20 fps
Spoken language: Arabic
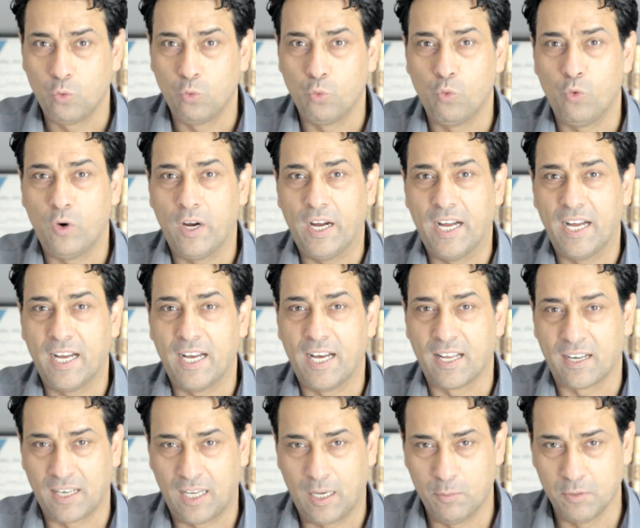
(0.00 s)

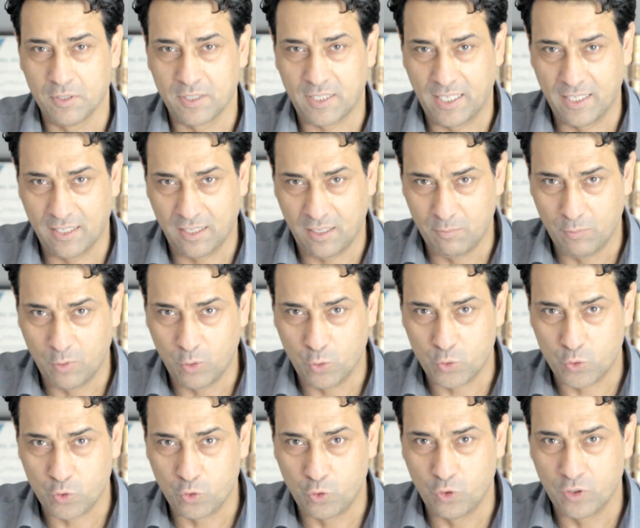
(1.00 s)
والرابط أيضا
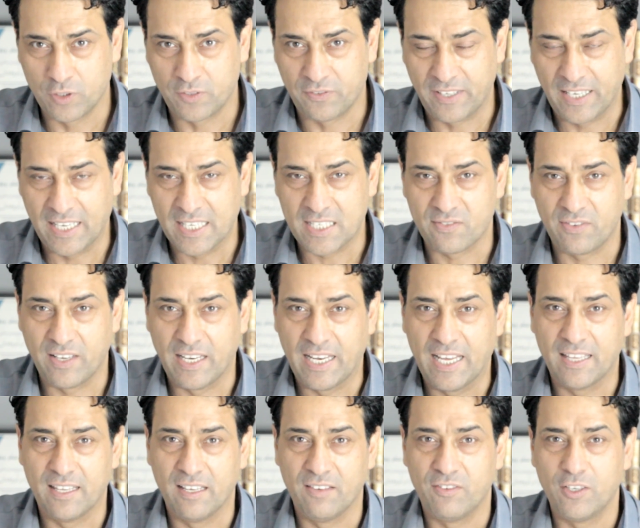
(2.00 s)
موجود في أسفل
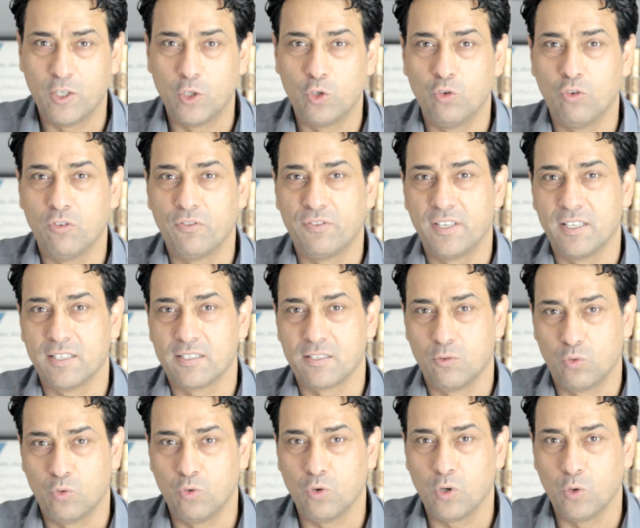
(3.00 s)
هذا الفيديو في
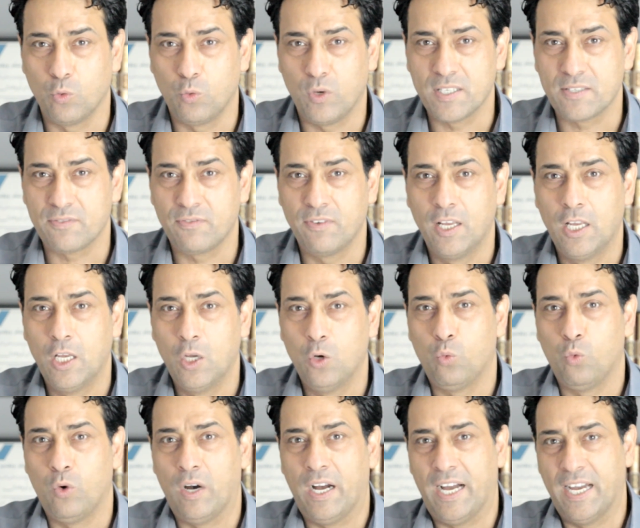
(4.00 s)
صندوق الوصف
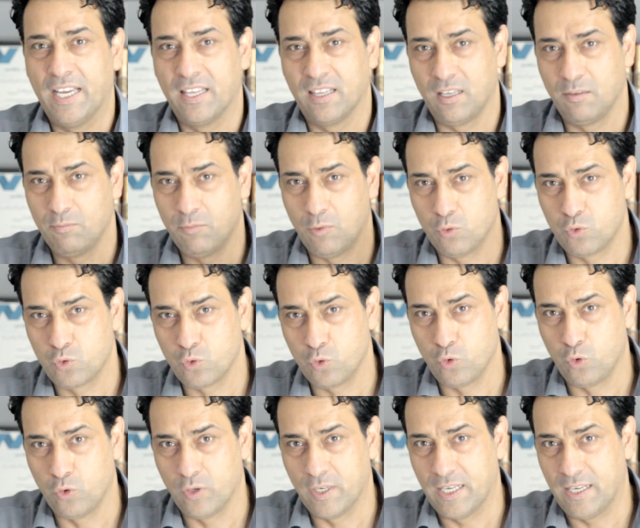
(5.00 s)
وأيضا موجود
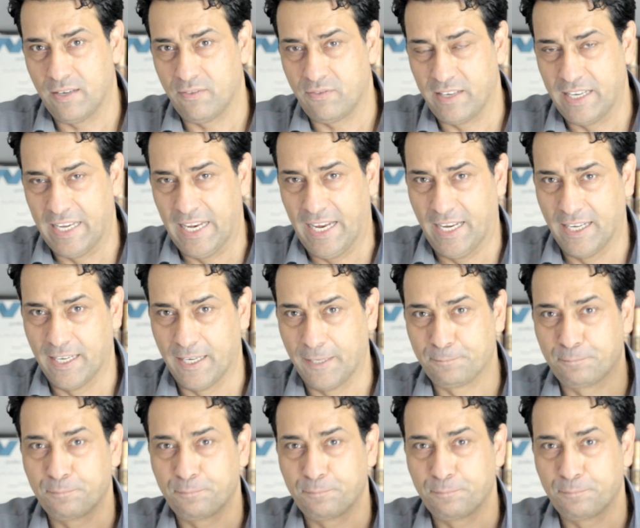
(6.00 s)
هنا في الأعلى